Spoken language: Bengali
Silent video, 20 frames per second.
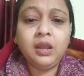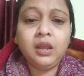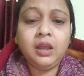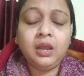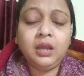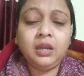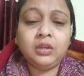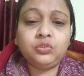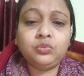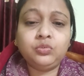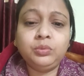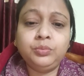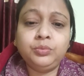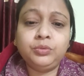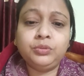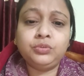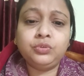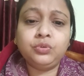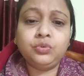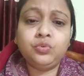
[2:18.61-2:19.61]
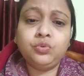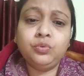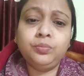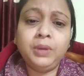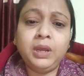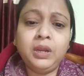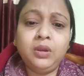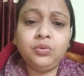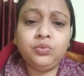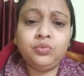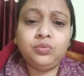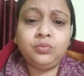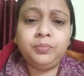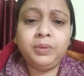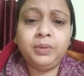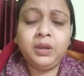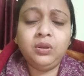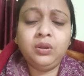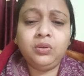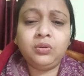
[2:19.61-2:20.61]
আর তুমি বলছো খুব ভালো খুব
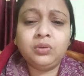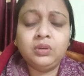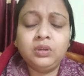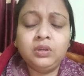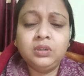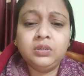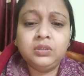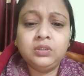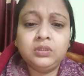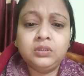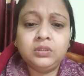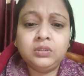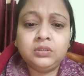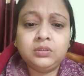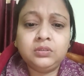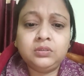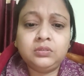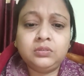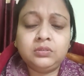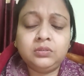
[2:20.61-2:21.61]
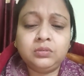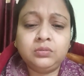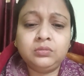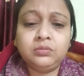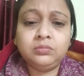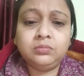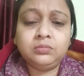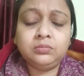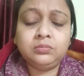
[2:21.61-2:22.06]
ভালো তখন